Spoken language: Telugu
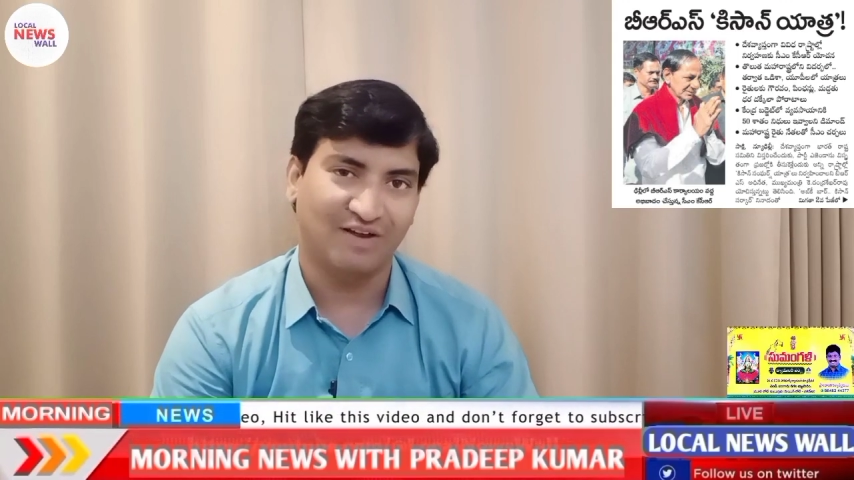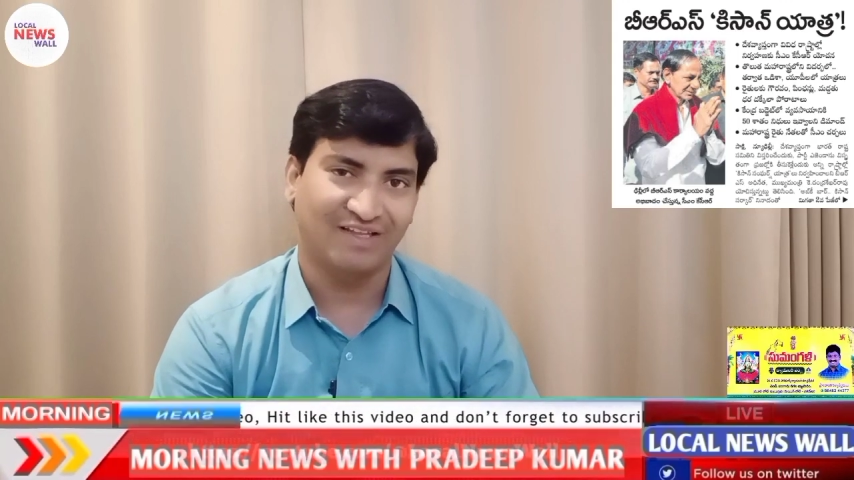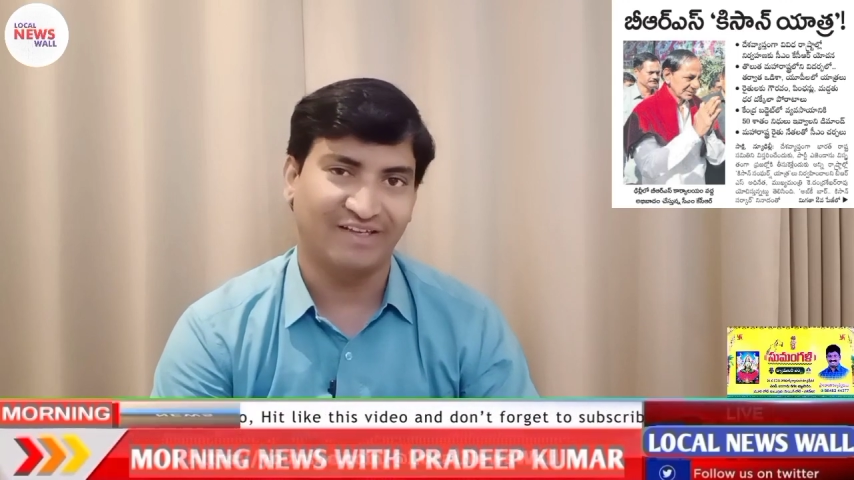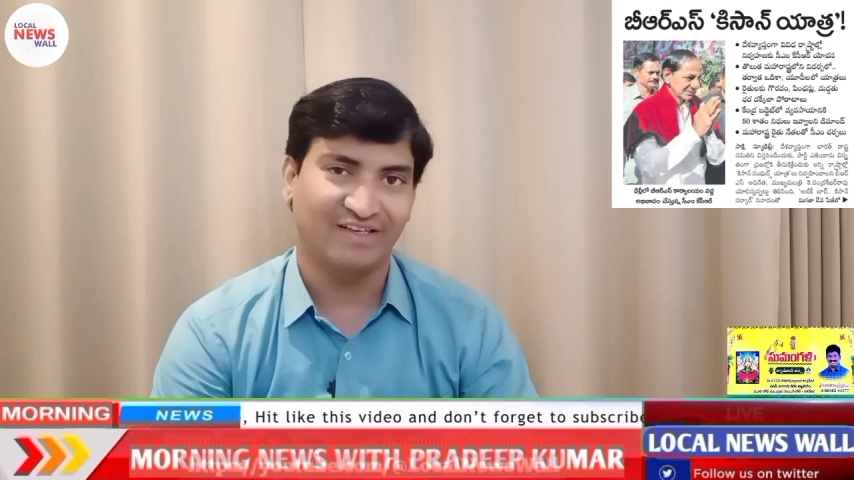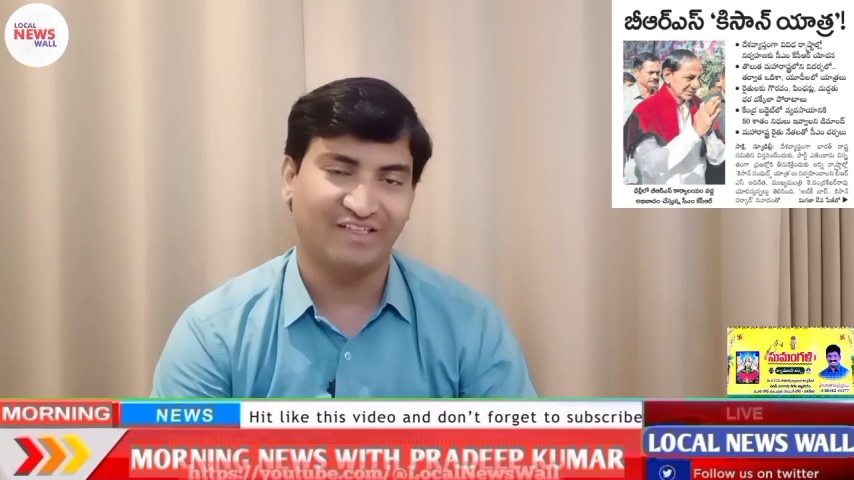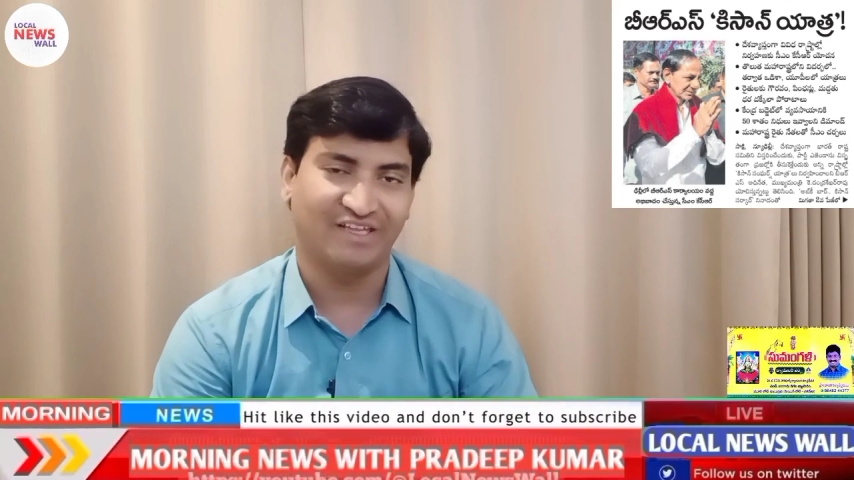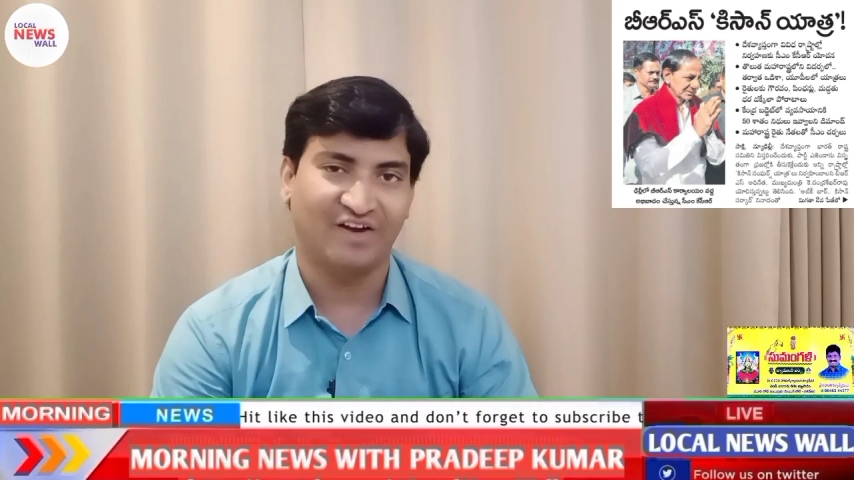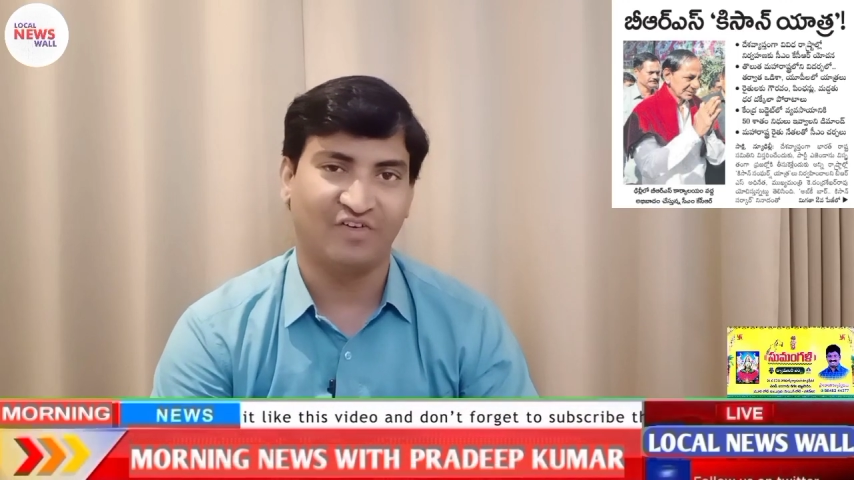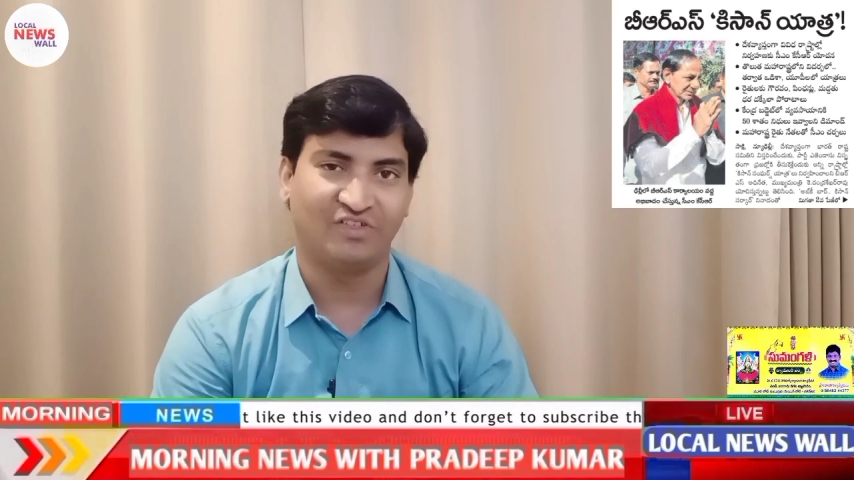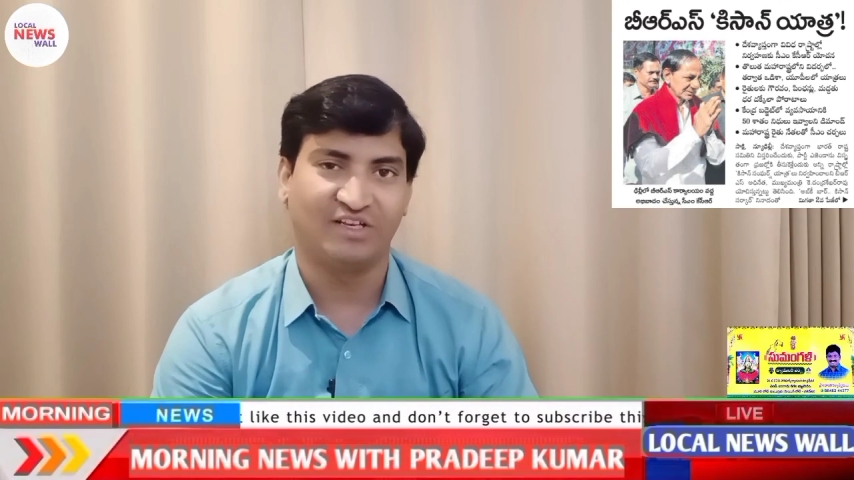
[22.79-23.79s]
వార్తా కథనం అయితే
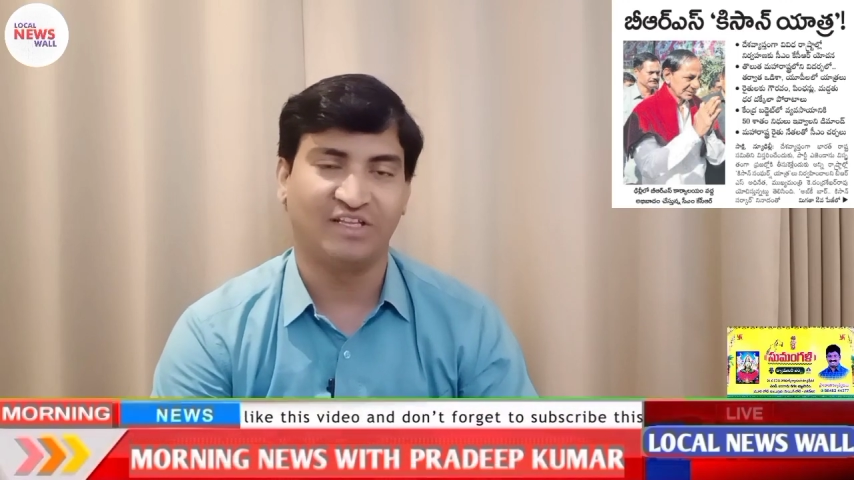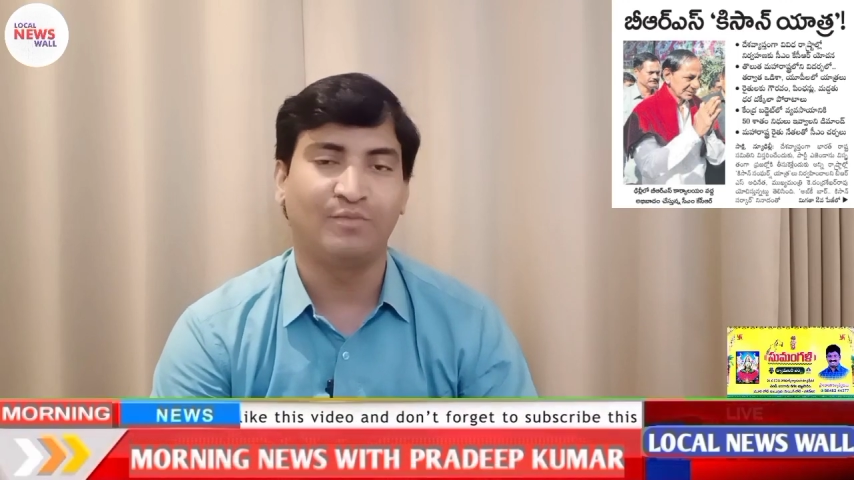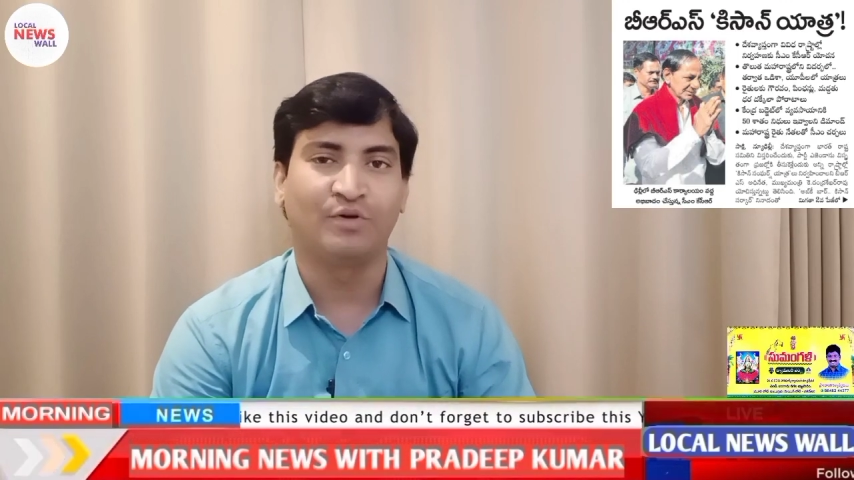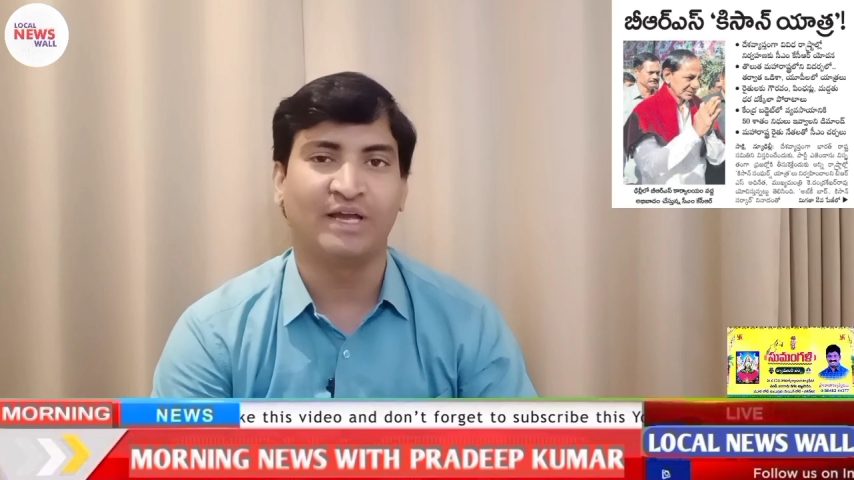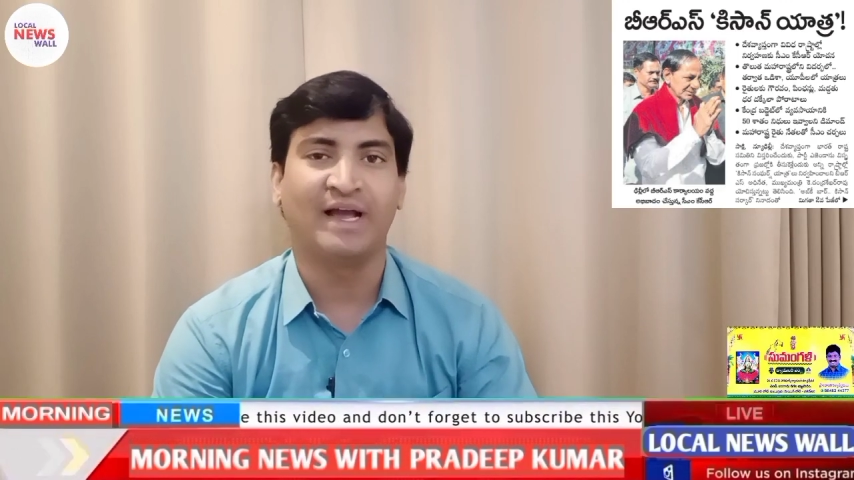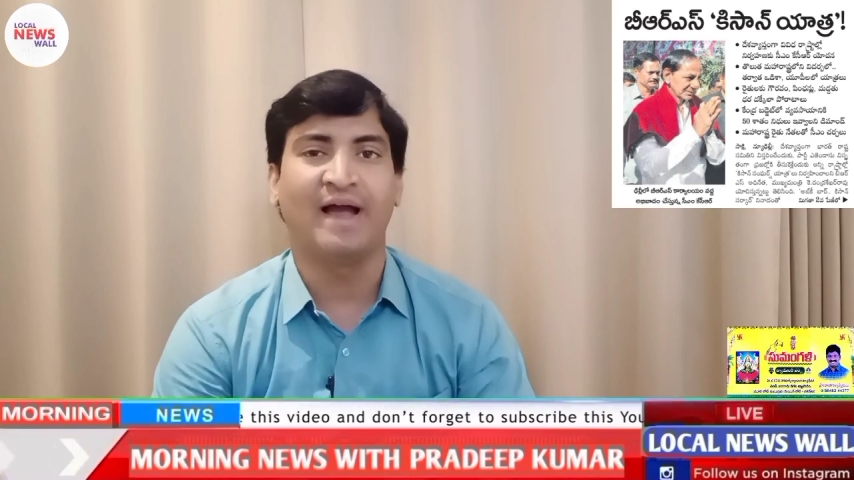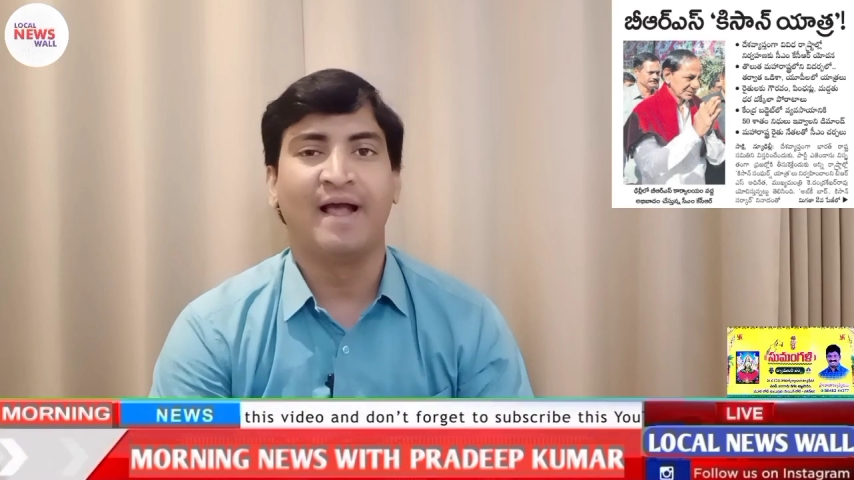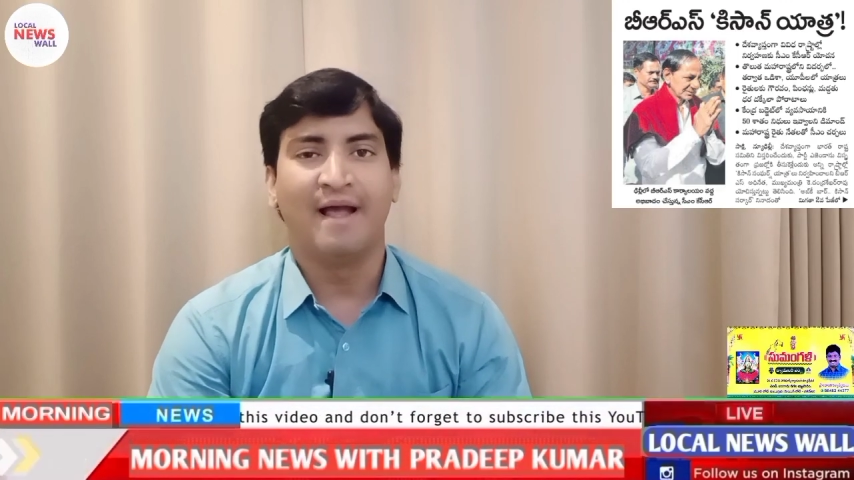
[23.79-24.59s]
రావడం జరిగింది ముఖ్యంగా